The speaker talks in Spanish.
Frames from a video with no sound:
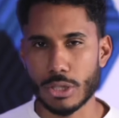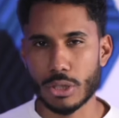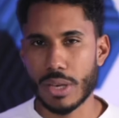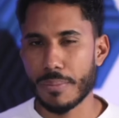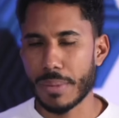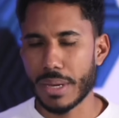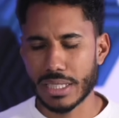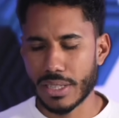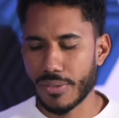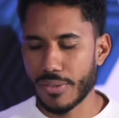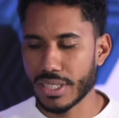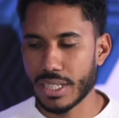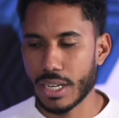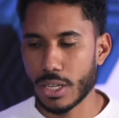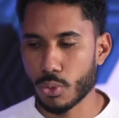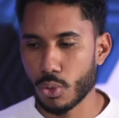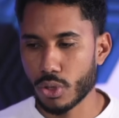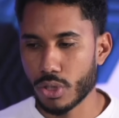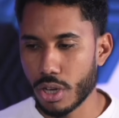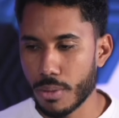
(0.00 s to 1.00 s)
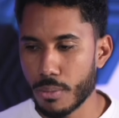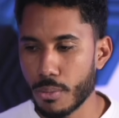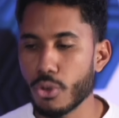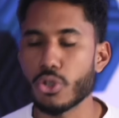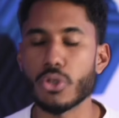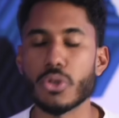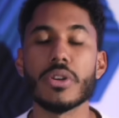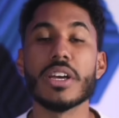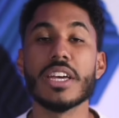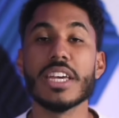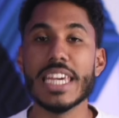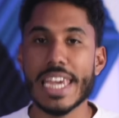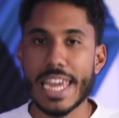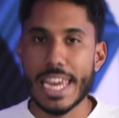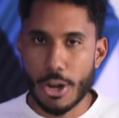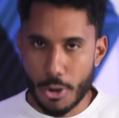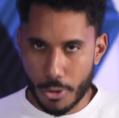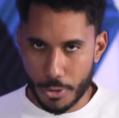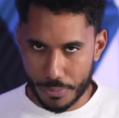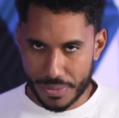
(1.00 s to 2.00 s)
esta, frase la he escuchado mucho,
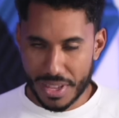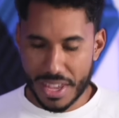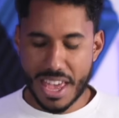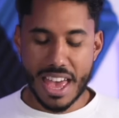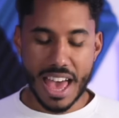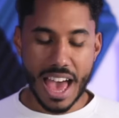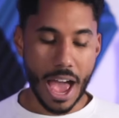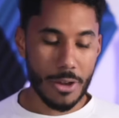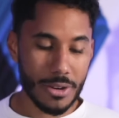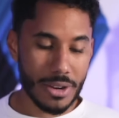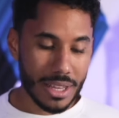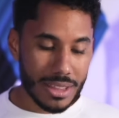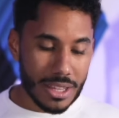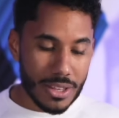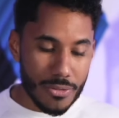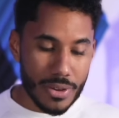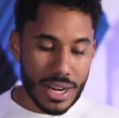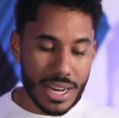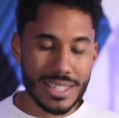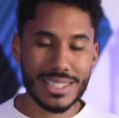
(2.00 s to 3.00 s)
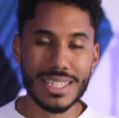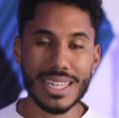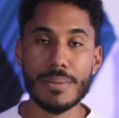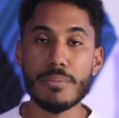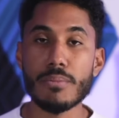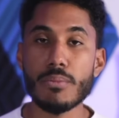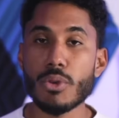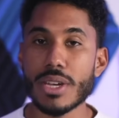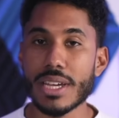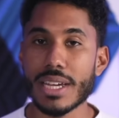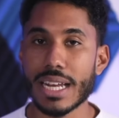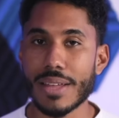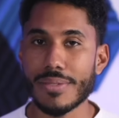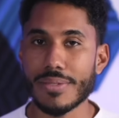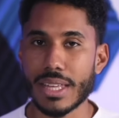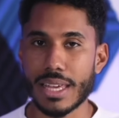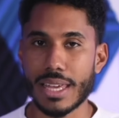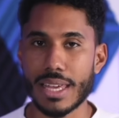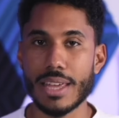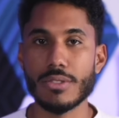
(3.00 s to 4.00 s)
y no, hay una diferencia muy
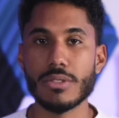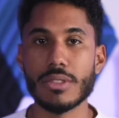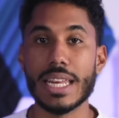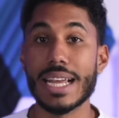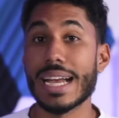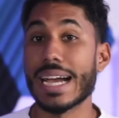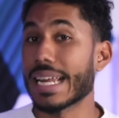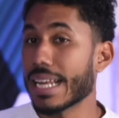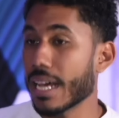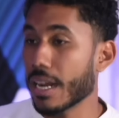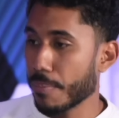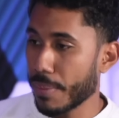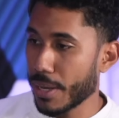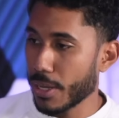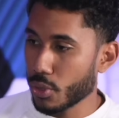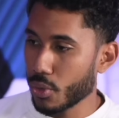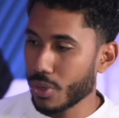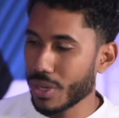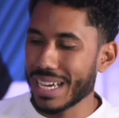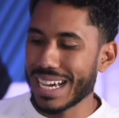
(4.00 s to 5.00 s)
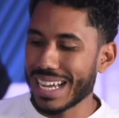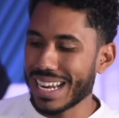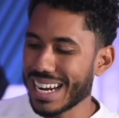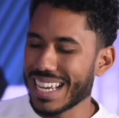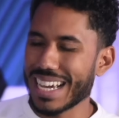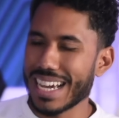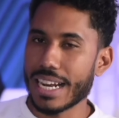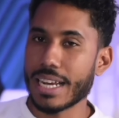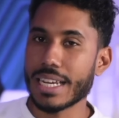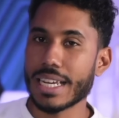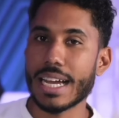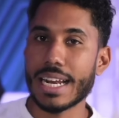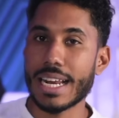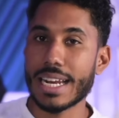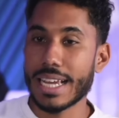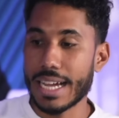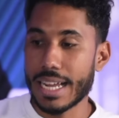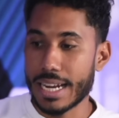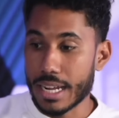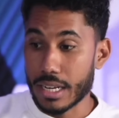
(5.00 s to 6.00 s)
grande entre ganar peso y ganar y ganar y
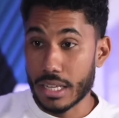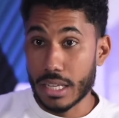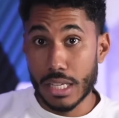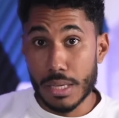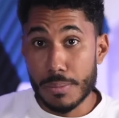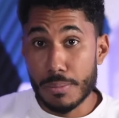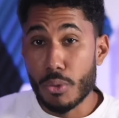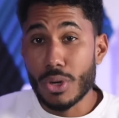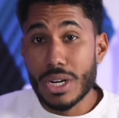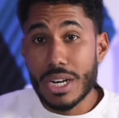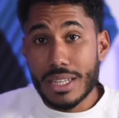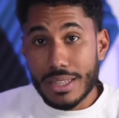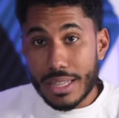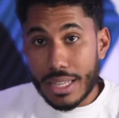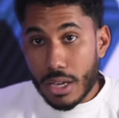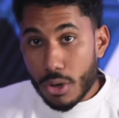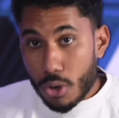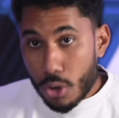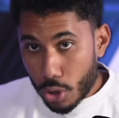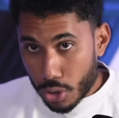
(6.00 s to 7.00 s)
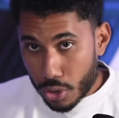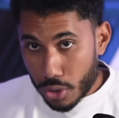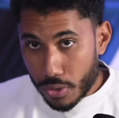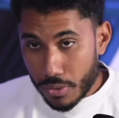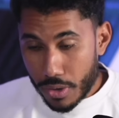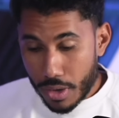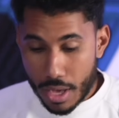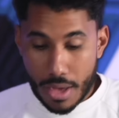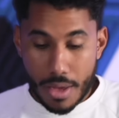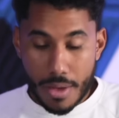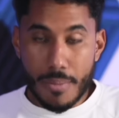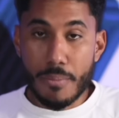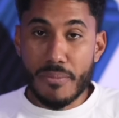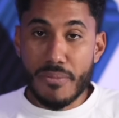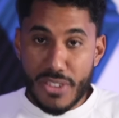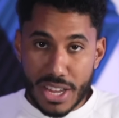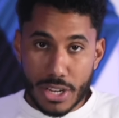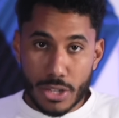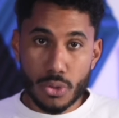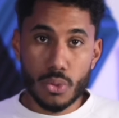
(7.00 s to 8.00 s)
ganar y ganar y ponerte gordo
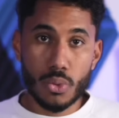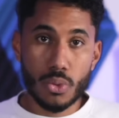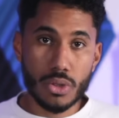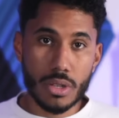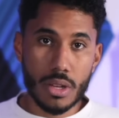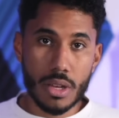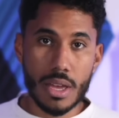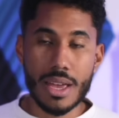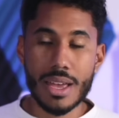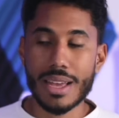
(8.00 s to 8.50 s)
versus